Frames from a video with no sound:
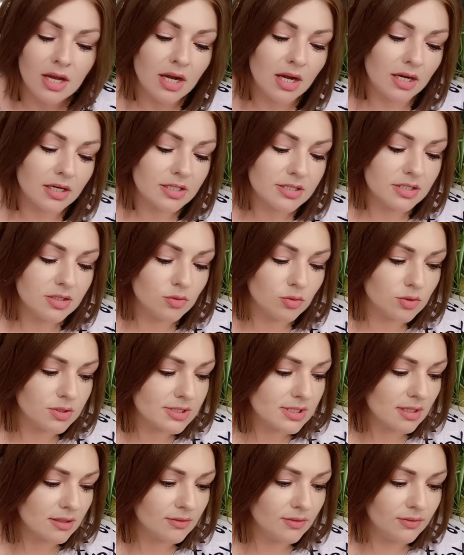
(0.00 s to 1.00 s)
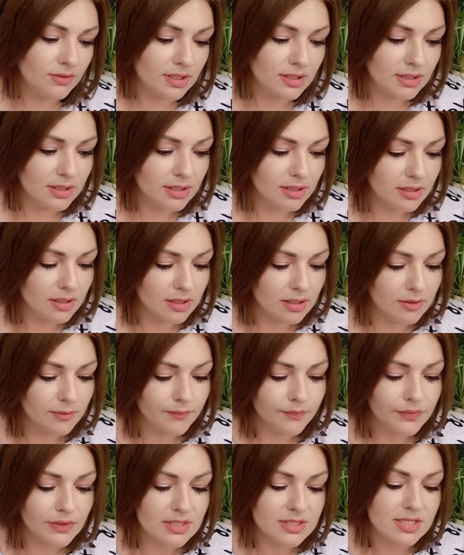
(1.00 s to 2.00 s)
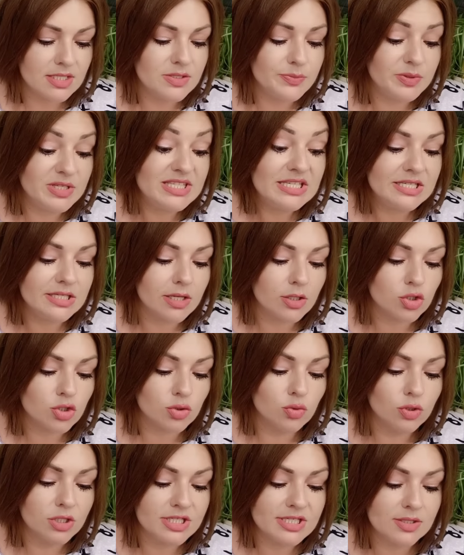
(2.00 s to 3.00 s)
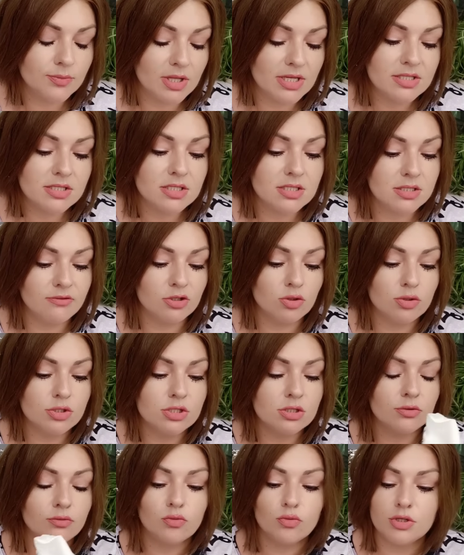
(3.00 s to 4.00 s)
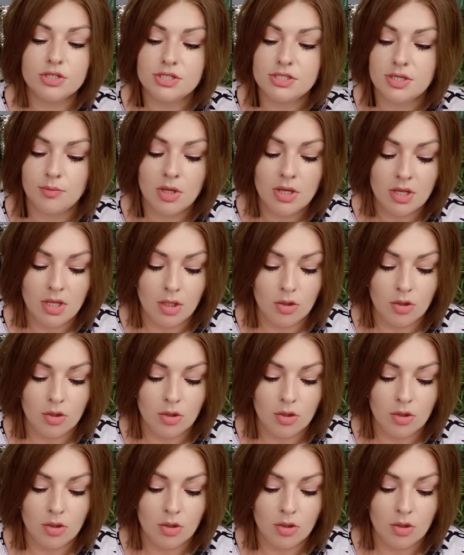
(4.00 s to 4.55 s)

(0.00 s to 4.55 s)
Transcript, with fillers: Артикул салфеток. Здесь 50 штук и 17,98.